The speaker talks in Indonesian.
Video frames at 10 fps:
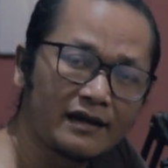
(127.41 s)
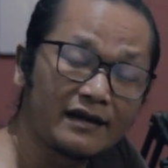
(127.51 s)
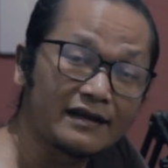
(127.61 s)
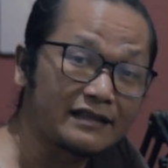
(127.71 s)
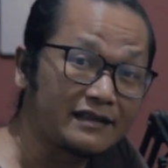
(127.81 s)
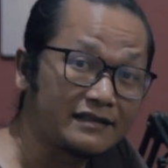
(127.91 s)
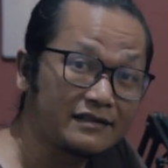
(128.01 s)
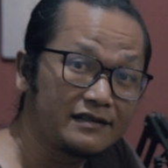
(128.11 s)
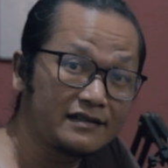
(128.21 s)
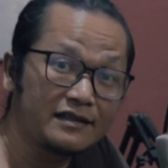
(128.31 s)
Katanya
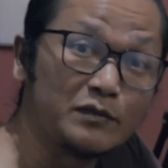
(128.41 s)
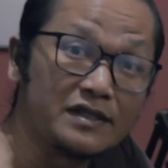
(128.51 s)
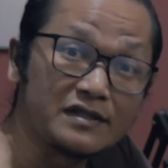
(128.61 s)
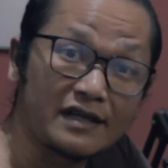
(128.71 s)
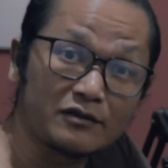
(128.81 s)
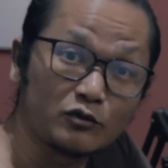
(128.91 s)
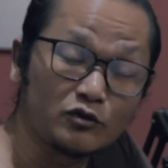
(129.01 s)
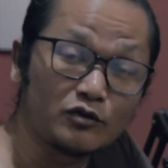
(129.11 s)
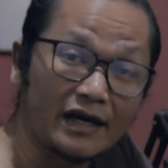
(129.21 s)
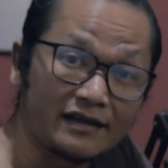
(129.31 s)
sih bisa
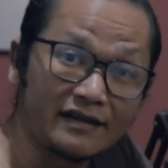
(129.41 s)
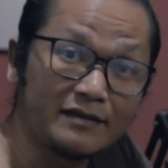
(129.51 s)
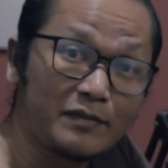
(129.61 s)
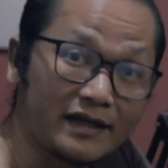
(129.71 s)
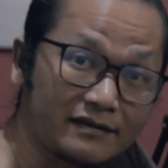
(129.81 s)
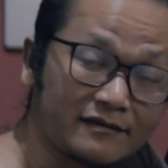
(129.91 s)
tujuh kali lipat.